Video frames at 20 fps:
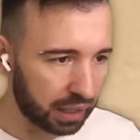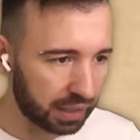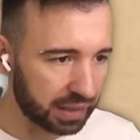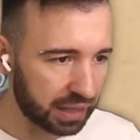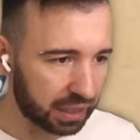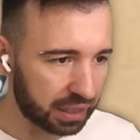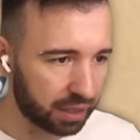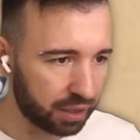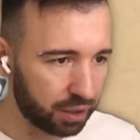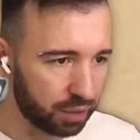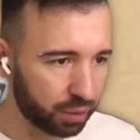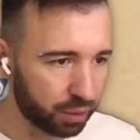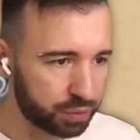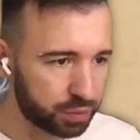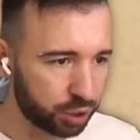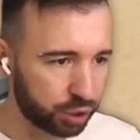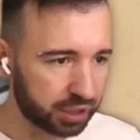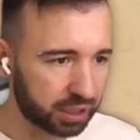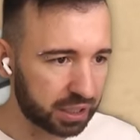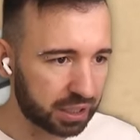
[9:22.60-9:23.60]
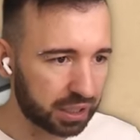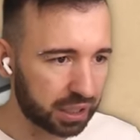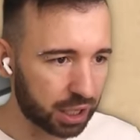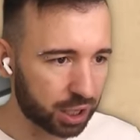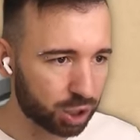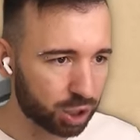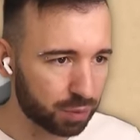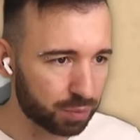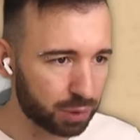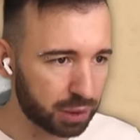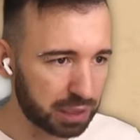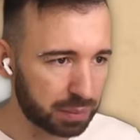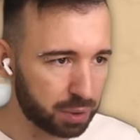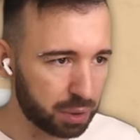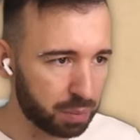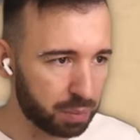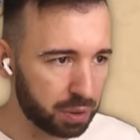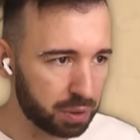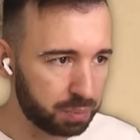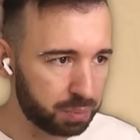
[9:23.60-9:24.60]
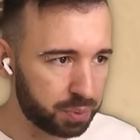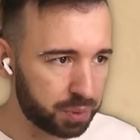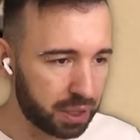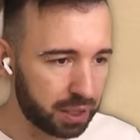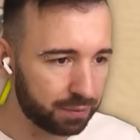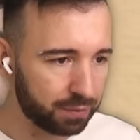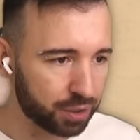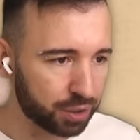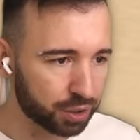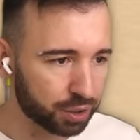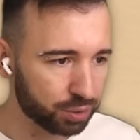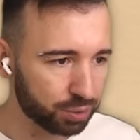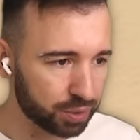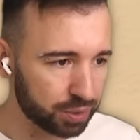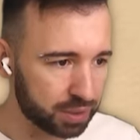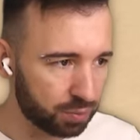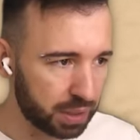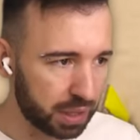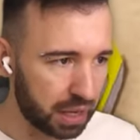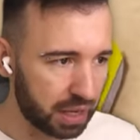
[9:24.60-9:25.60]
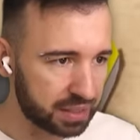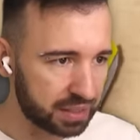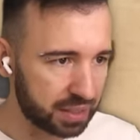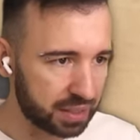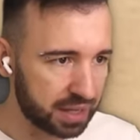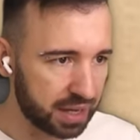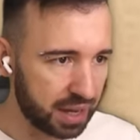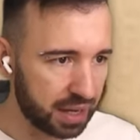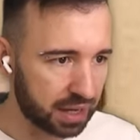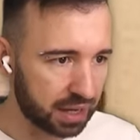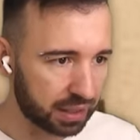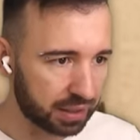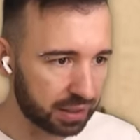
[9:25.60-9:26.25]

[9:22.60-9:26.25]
Однако его все-таки хорошо было бы перевернуть. У меня есть идейка